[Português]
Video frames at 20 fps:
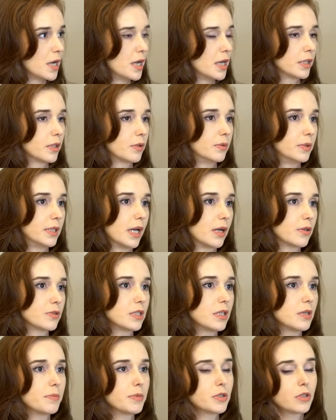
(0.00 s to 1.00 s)
Então, o ideal
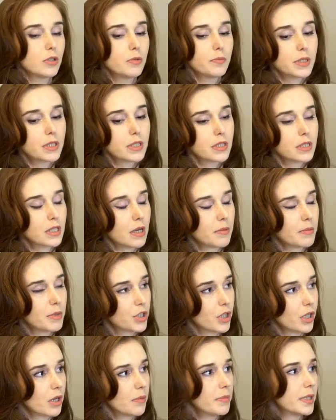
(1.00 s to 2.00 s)
seria a pessoa não precisar
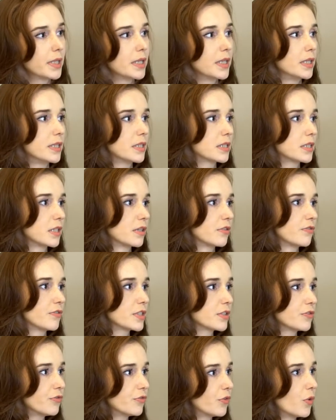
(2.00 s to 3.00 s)
baixar a cabeça,
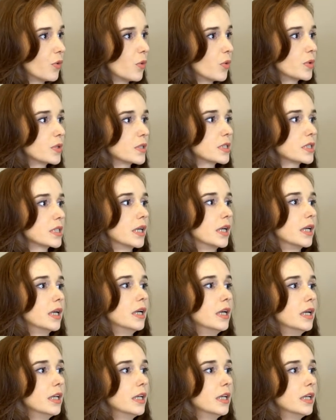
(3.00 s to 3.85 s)
fazer força